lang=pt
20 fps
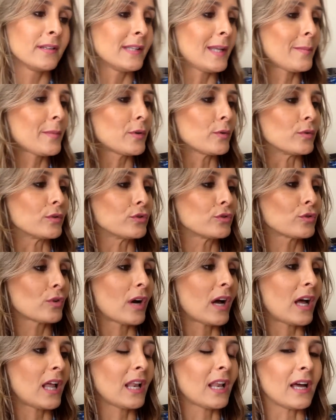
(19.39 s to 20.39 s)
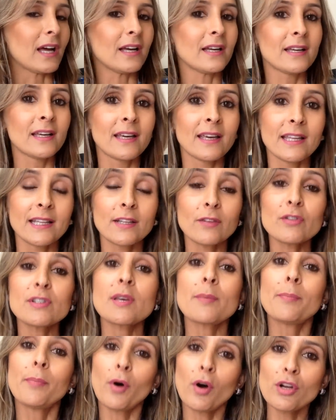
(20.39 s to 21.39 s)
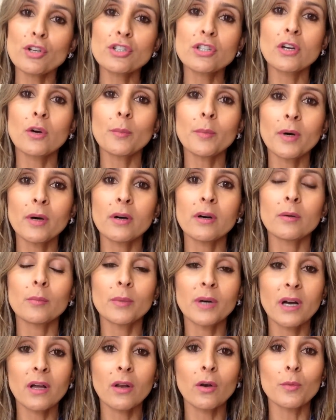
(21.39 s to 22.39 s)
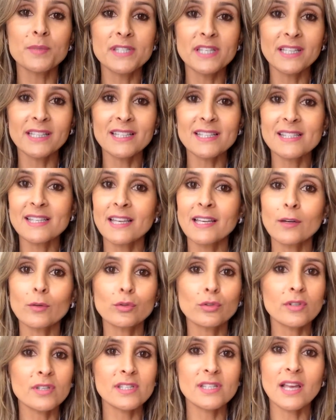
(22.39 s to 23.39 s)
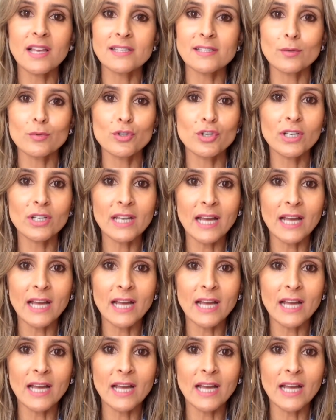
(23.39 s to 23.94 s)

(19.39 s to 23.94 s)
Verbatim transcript: Né, meu anjo? Olha lá. Então você pode ter uma, uma calopsita sem autorização de